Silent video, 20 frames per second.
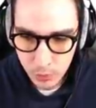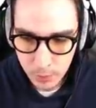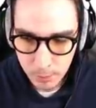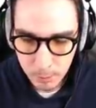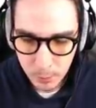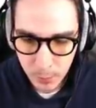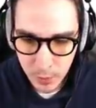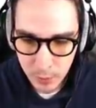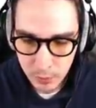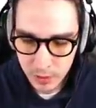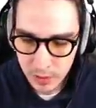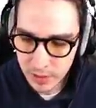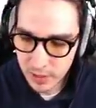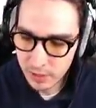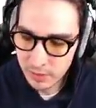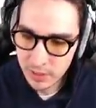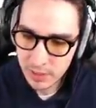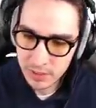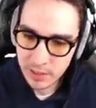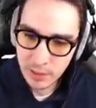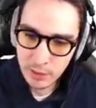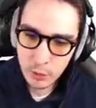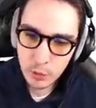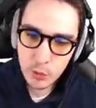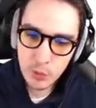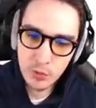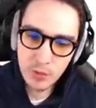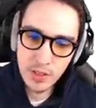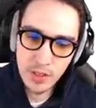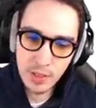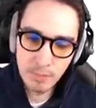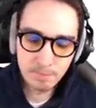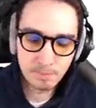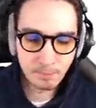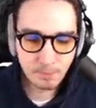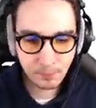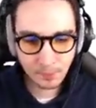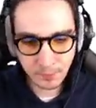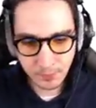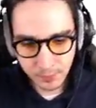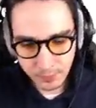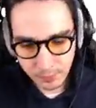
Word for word: je tourne, et on va regarder à quelle heure je finis.